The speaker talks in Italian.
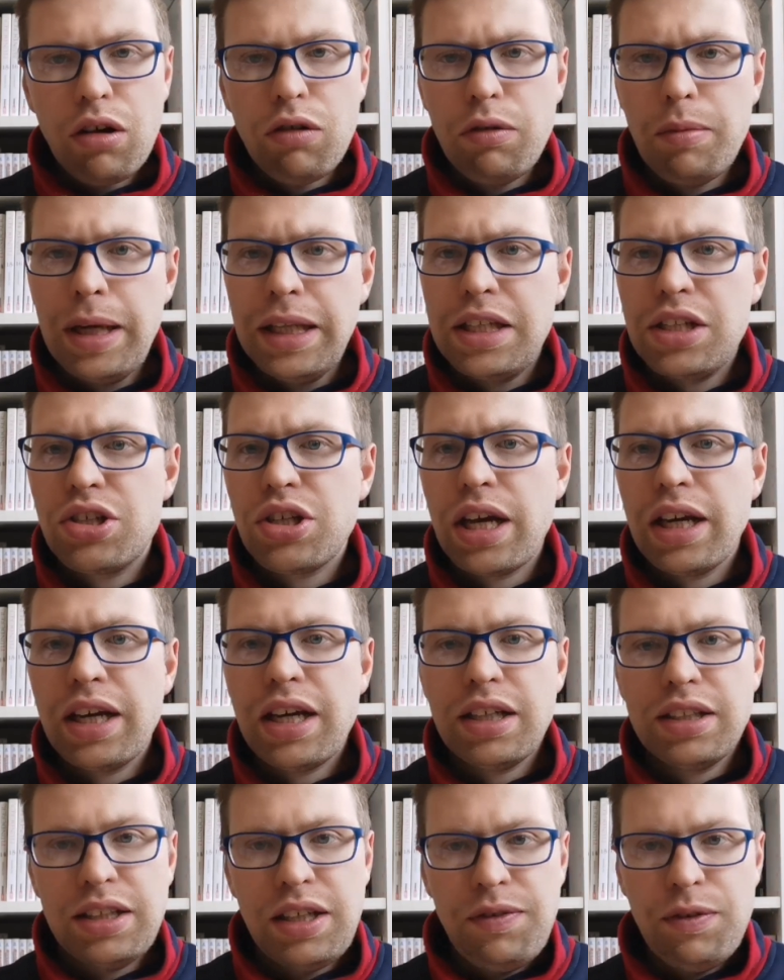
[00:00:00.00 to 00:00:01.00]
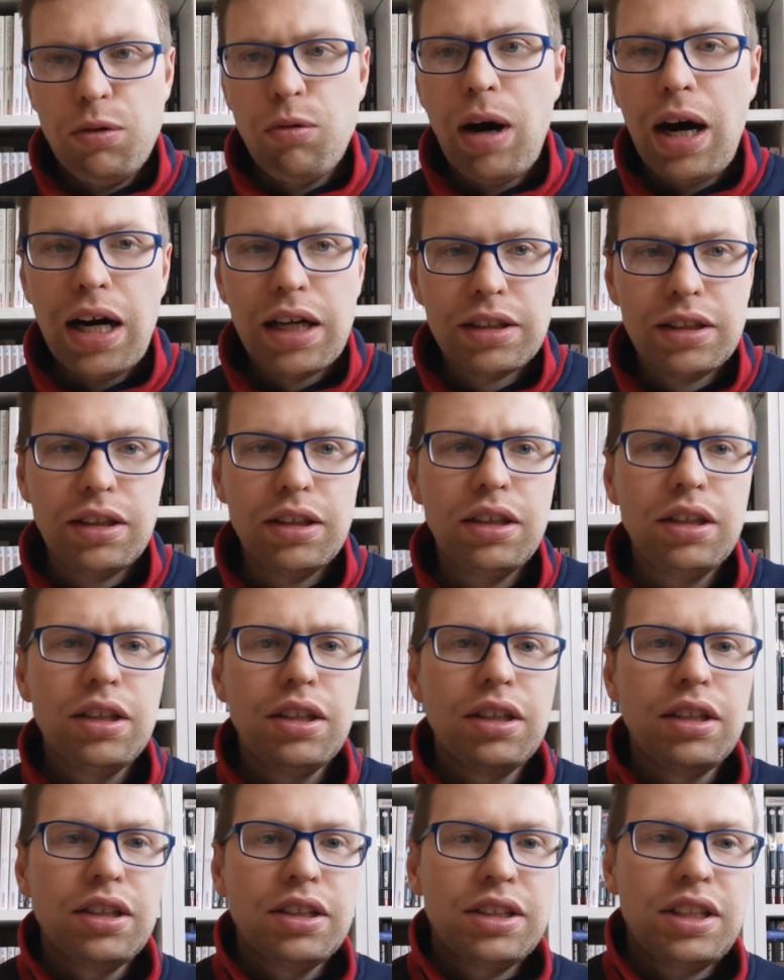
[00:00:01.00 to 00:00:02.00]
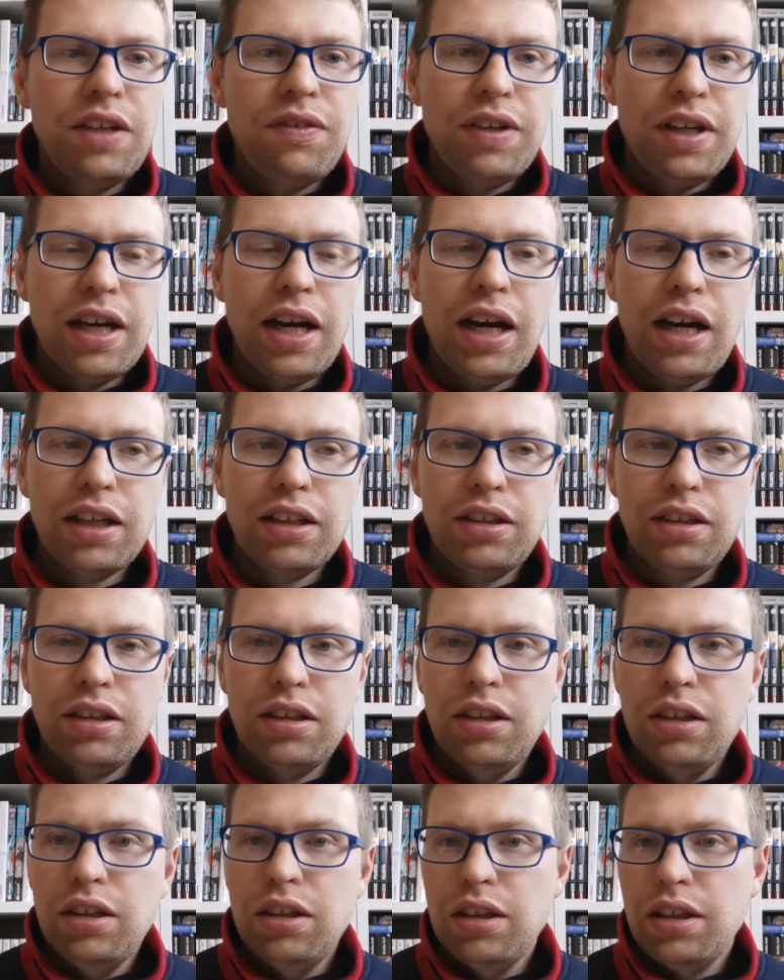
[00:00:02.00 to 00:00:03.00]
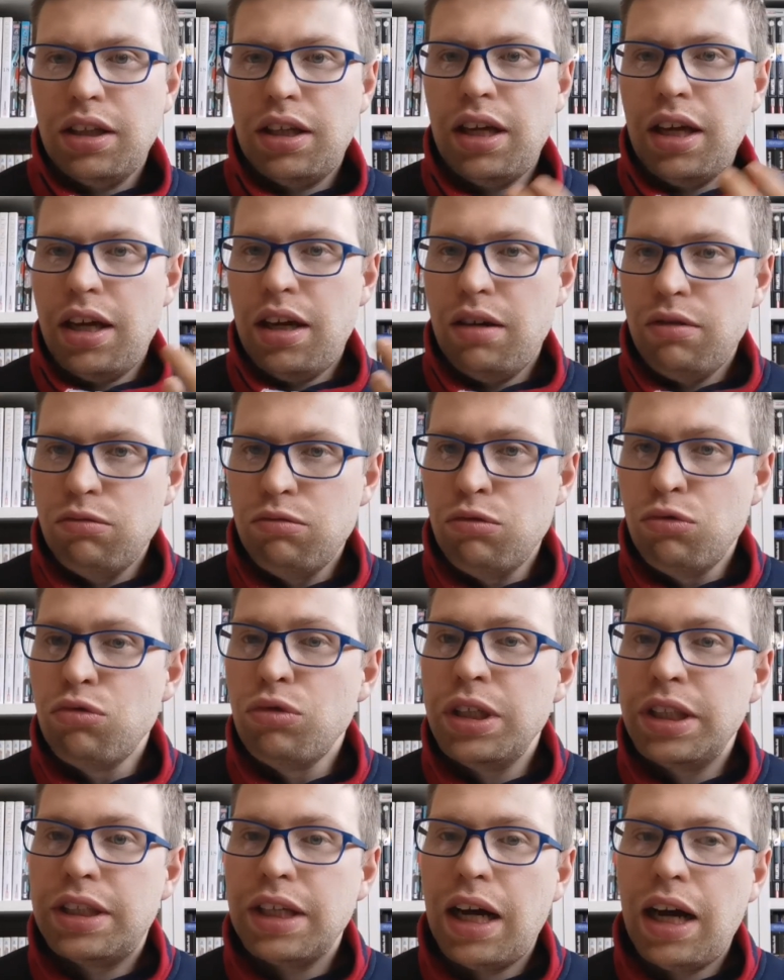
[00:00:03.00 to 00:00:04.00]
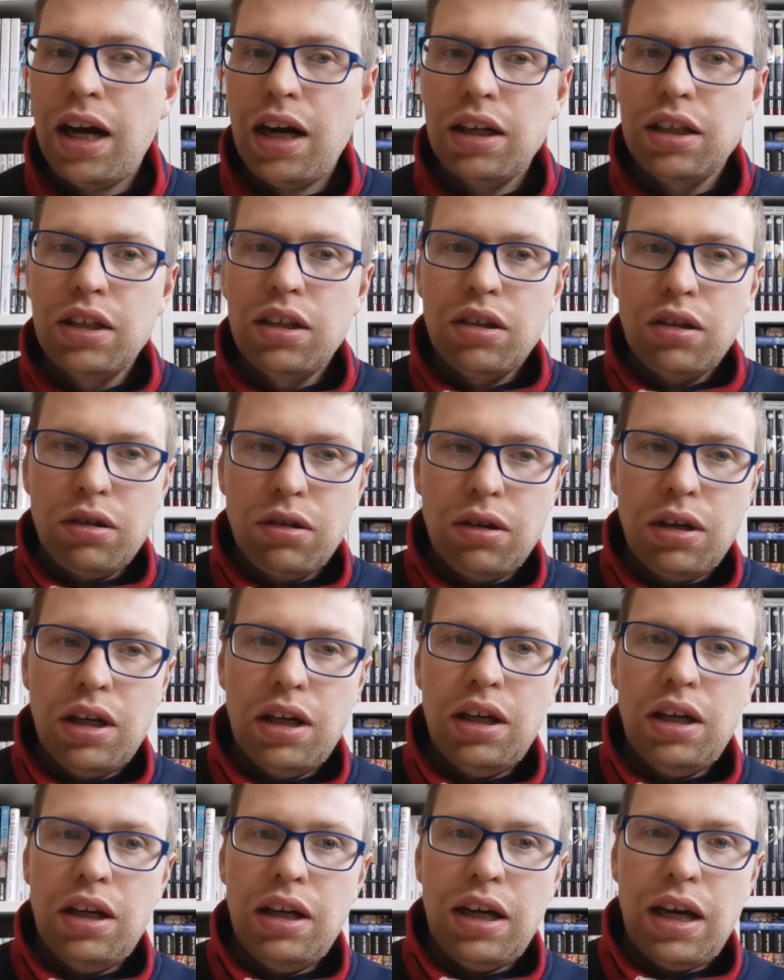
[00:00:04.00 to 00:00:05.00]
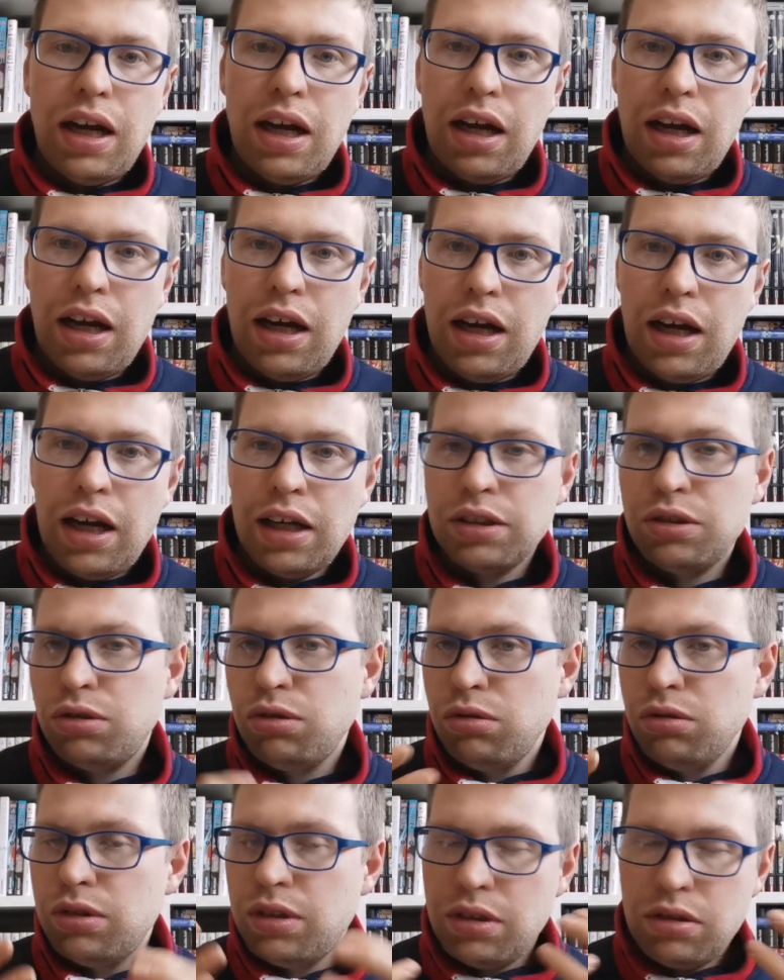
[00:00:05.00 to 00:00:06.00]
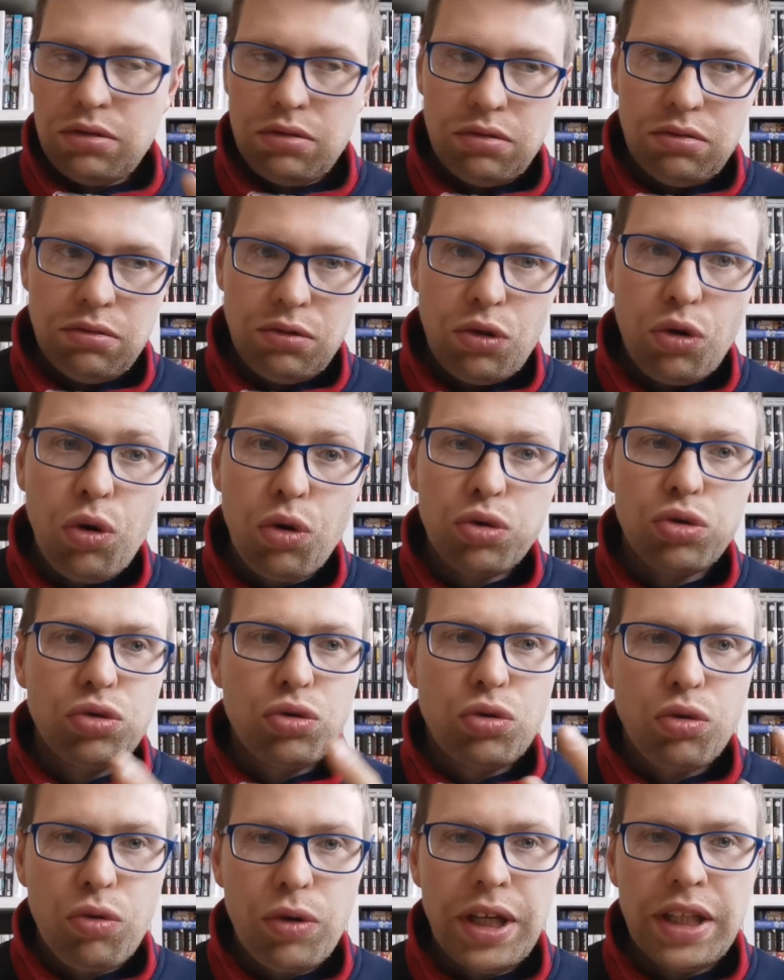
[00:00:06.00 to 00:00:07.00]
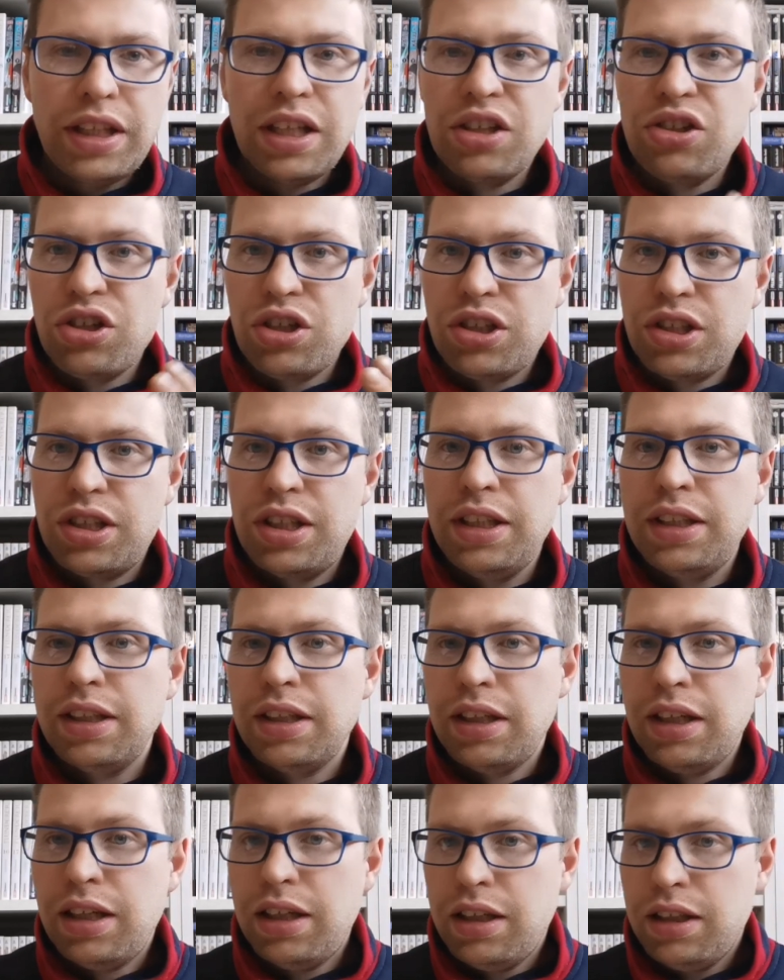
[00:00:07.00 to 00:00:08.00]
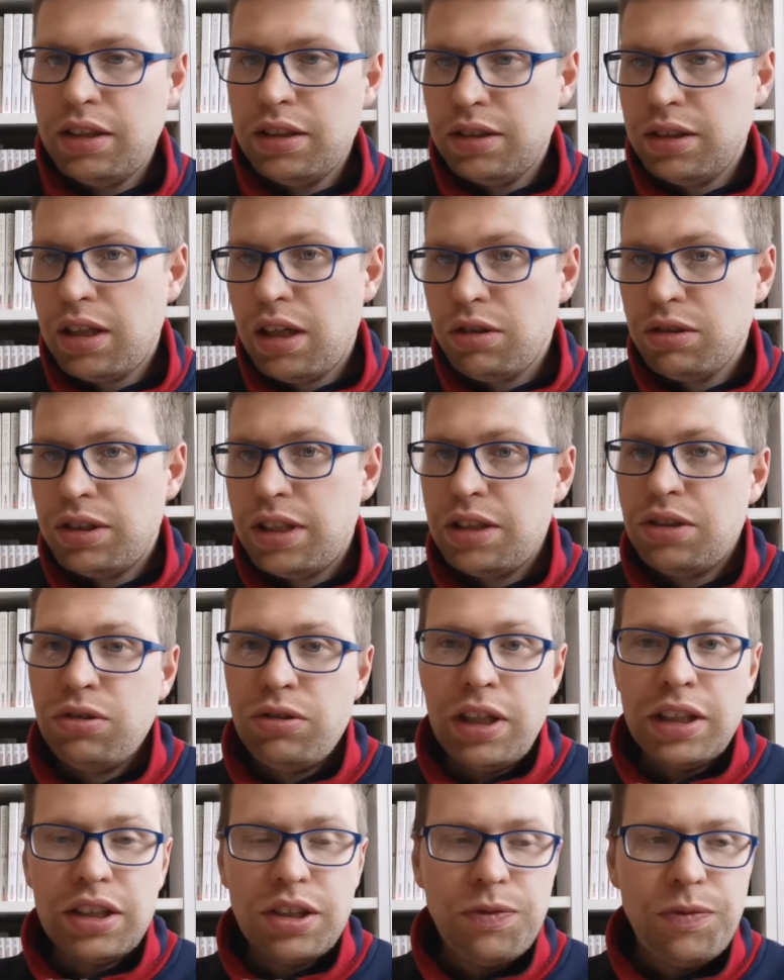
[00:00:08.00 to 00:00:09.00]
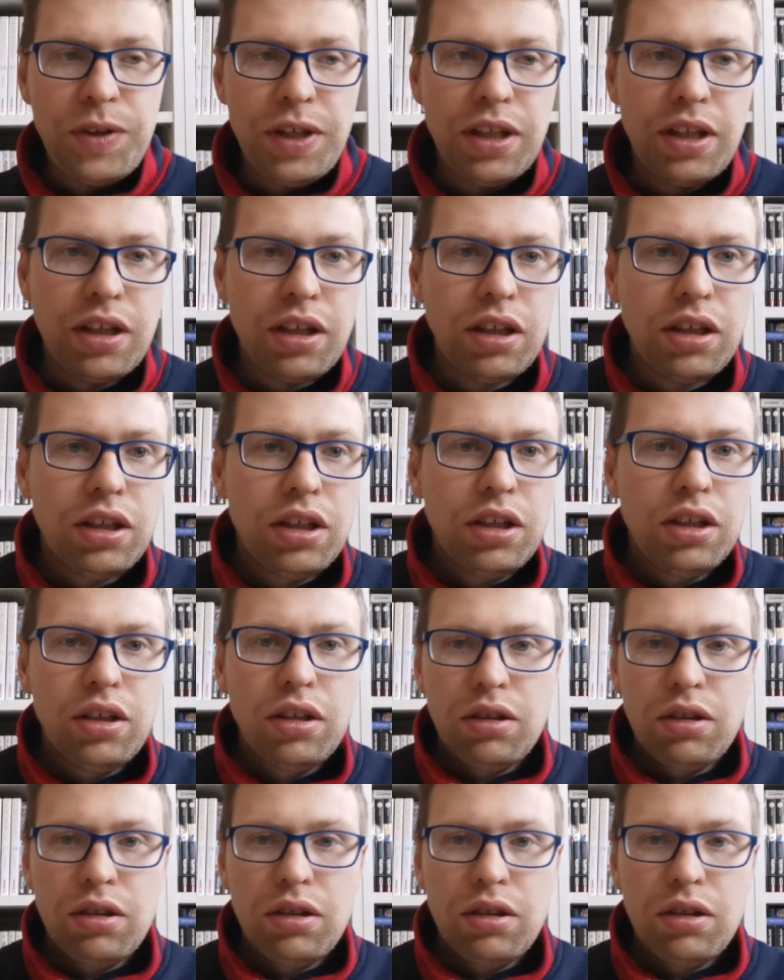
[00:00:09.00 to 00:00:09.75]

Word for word: Ovviamente c'è anche la safeguard, safeguard che è un'unità eh, assolutamente costruita e gestita da, dallo stesso Netsphere,